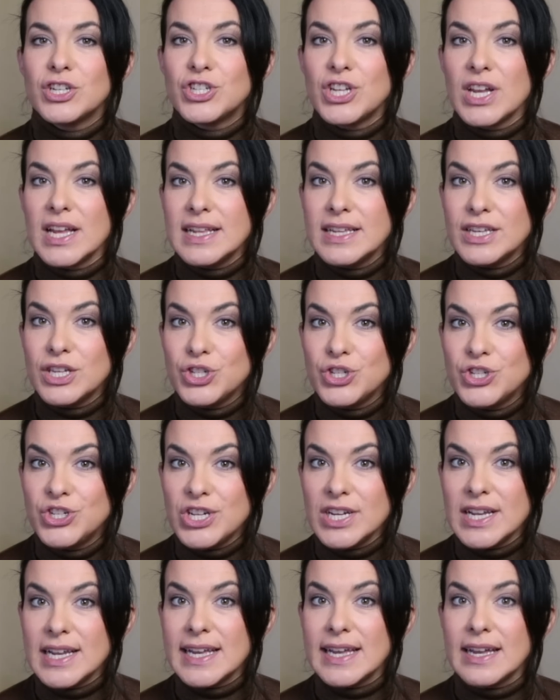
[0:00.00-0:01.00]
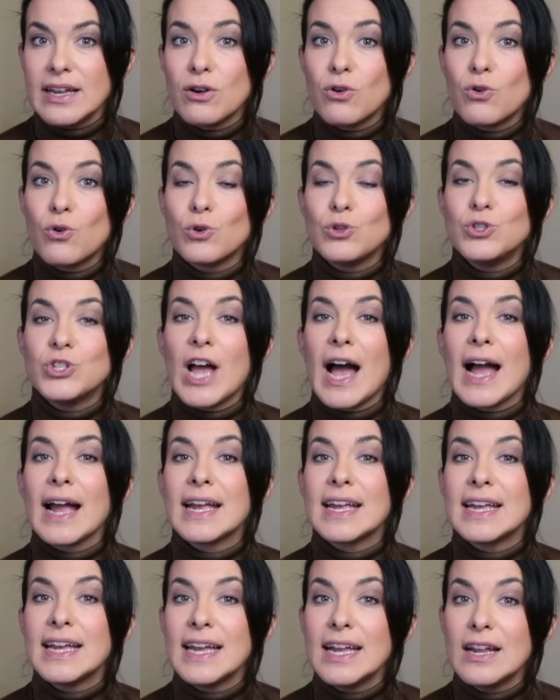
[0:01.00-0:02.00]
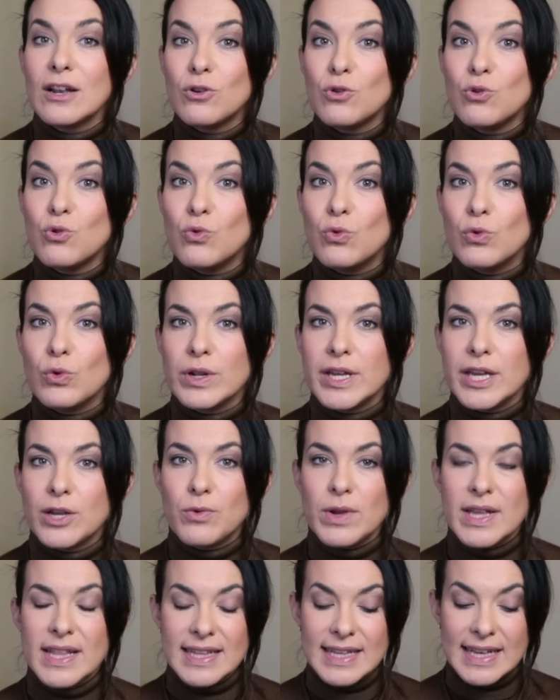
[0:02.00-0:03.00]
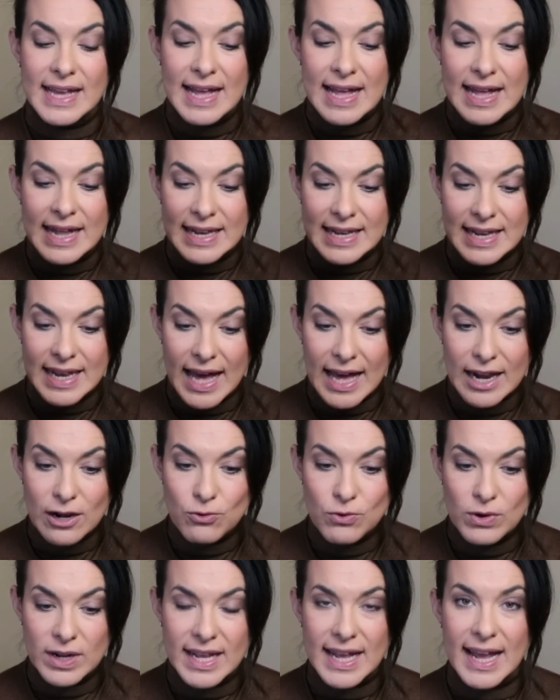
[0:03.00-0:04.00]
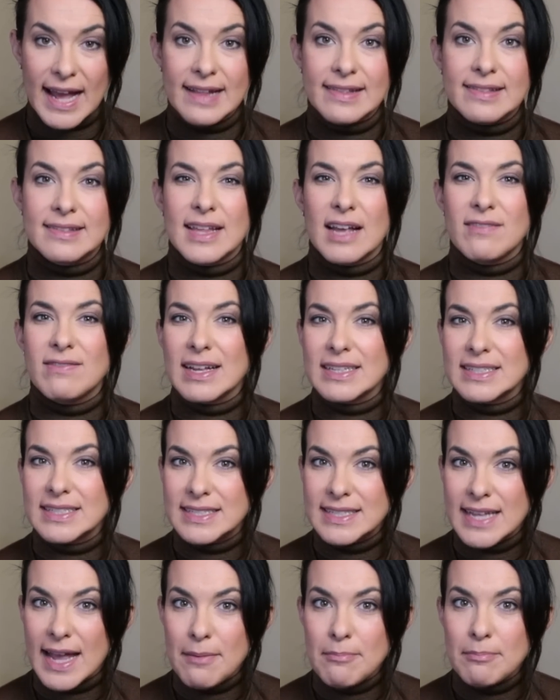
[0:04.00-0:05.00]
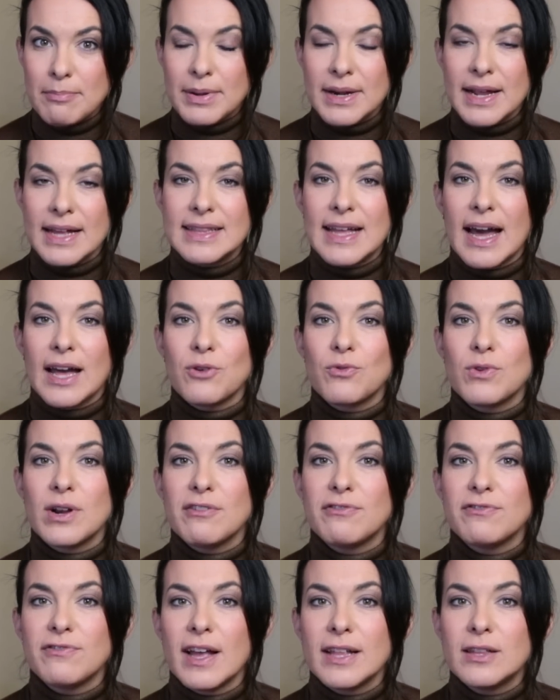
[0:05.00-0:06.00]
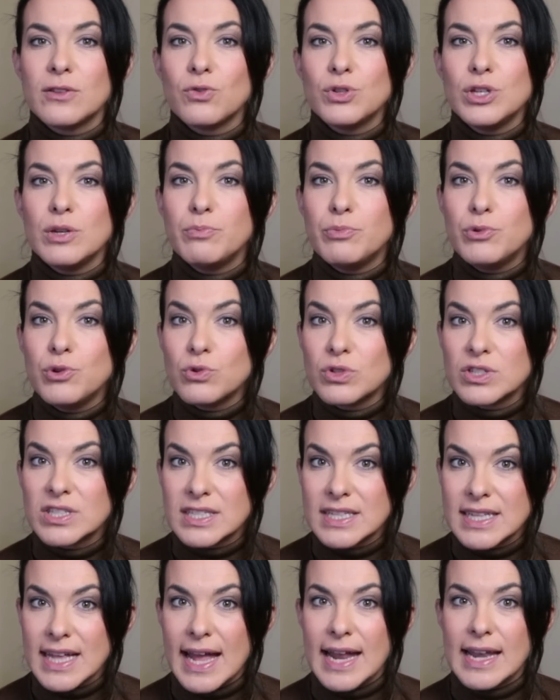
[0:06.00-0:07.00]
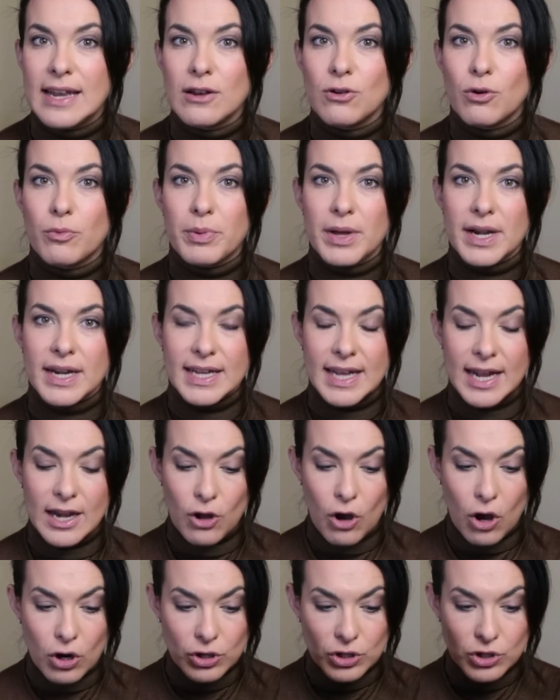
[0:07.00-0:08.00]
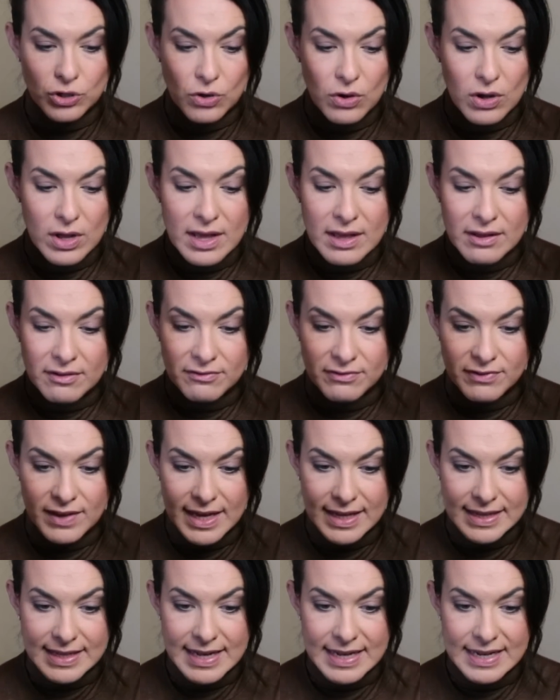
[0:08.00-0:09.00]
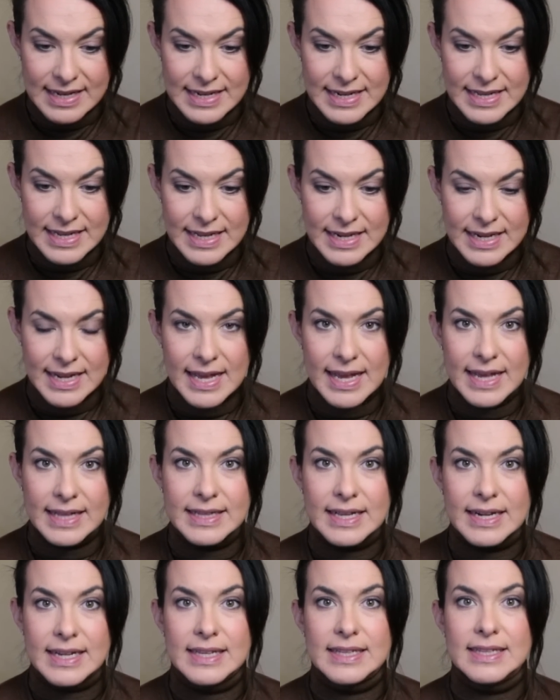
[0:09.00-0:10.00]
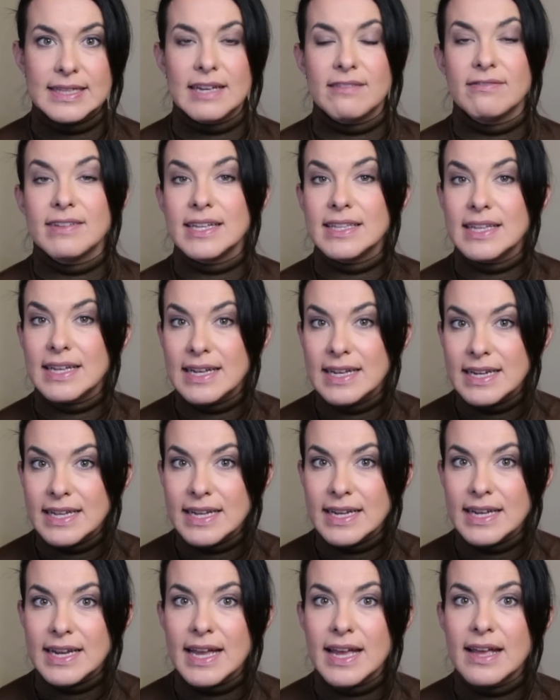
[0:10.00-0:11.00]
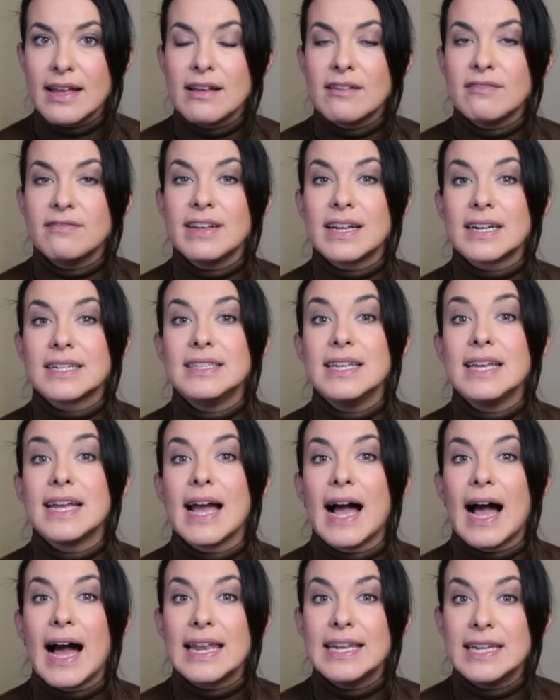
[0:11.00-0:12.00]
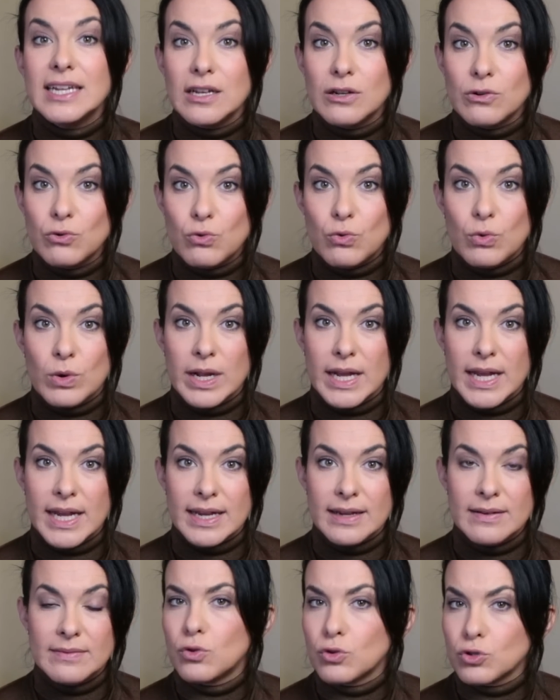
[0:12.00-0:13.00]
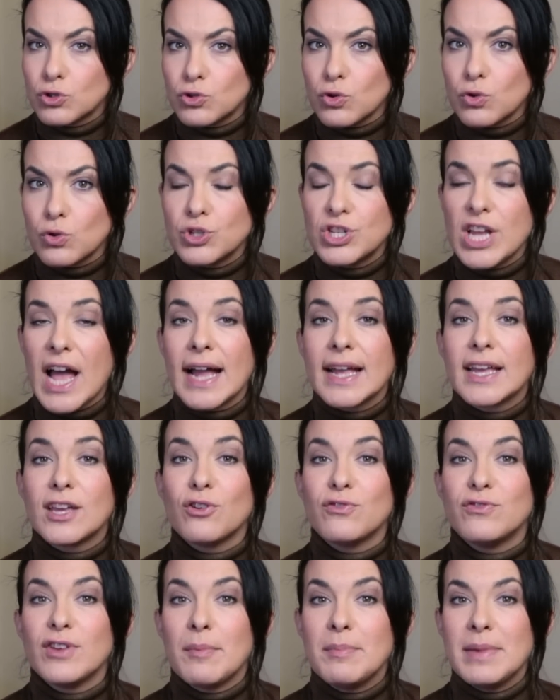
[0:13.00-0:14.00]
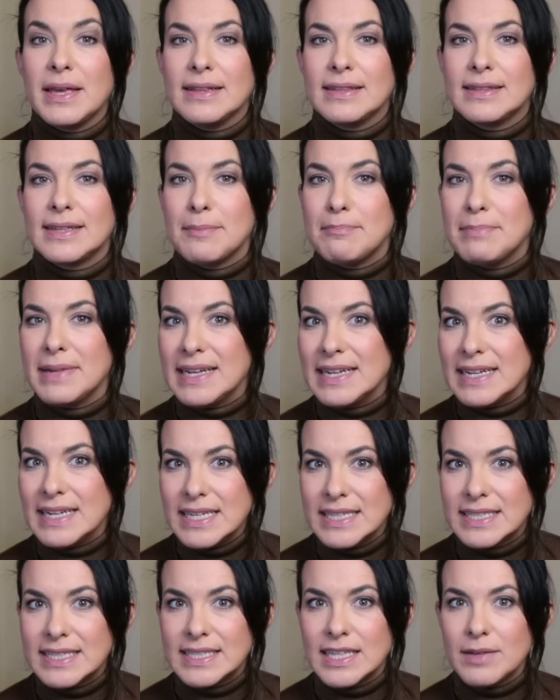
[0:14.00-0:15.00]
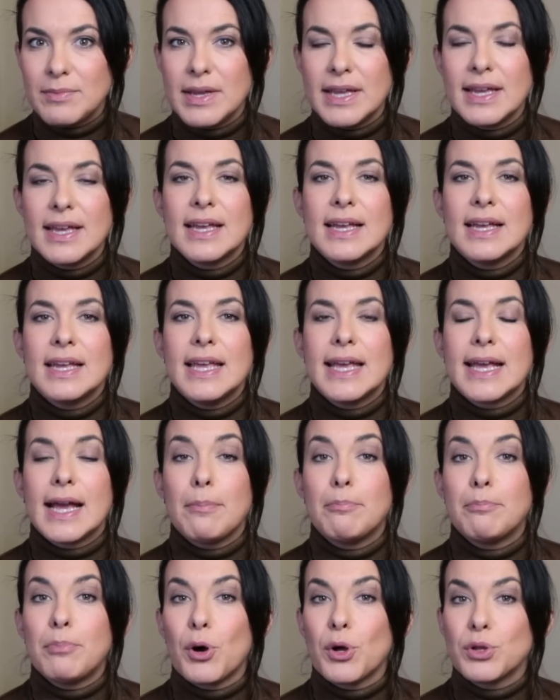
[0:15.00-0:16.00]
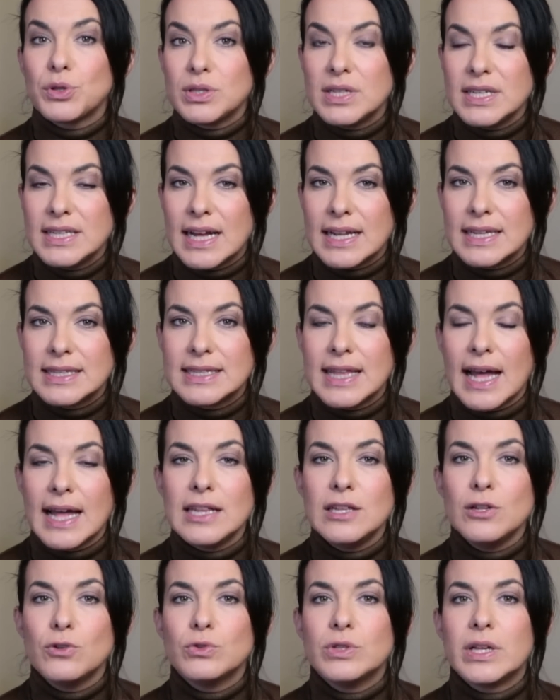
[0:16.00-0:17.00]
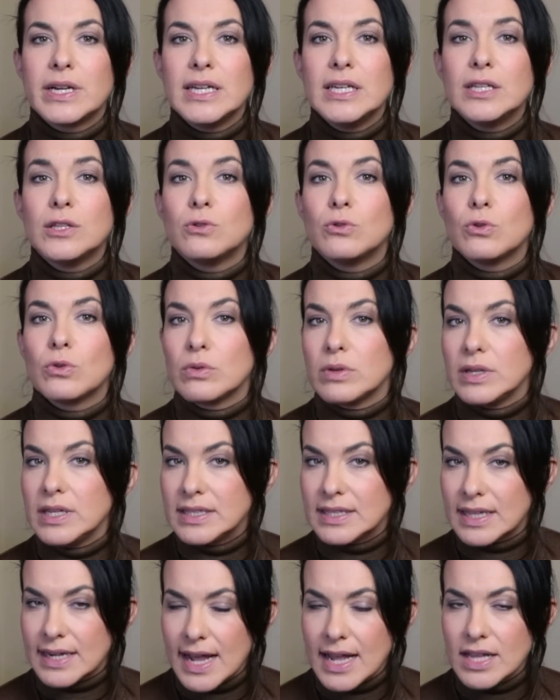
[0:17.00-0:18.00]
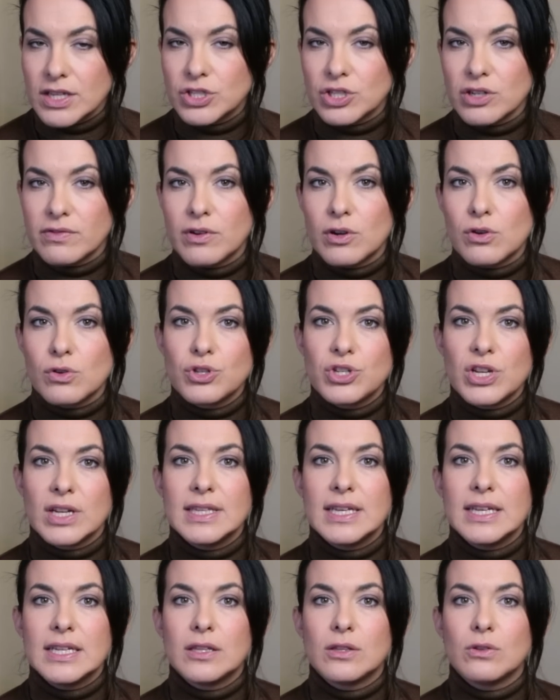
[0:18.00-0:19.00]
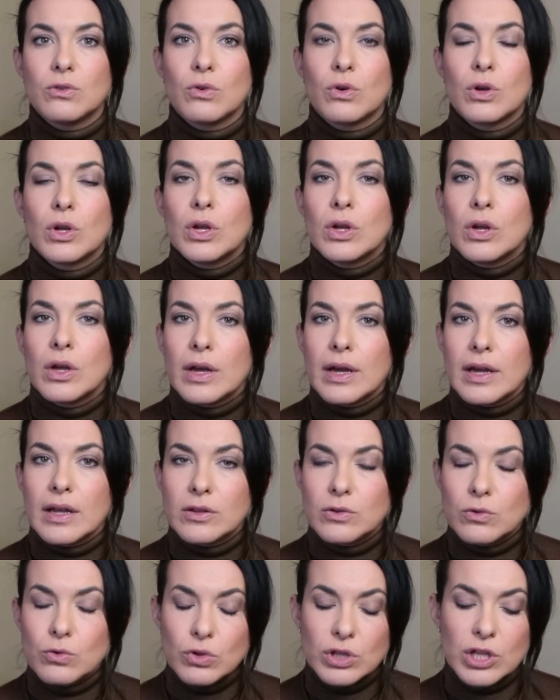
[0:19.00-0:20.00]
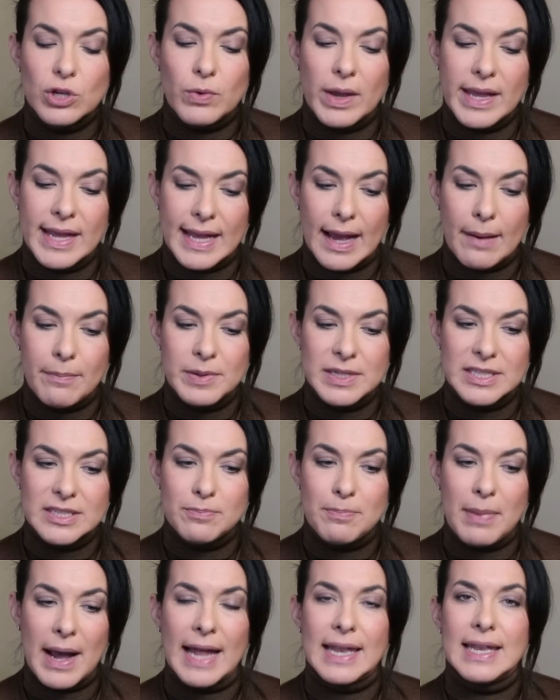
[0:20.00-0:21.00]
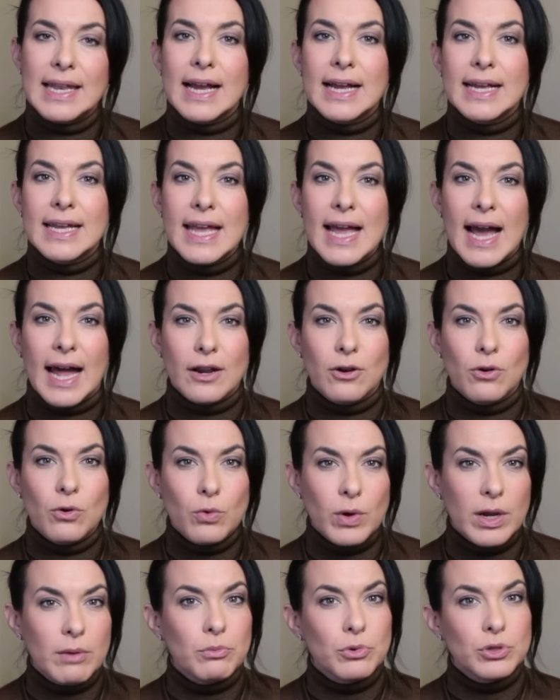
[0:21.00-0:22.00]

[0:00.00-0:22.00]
Scegli gilet o giacche lunghi, quindi la lunghezza va sempre a dare un effetto di più snello perché l'occhio vede linee dritte, vede linee verticali lunghe. Non solo giacche ovviamente, bellissimi i cappotti dal taglio dritto, i trench ve l'ho già detto, eh, tutti quei capi spalla che hanno quel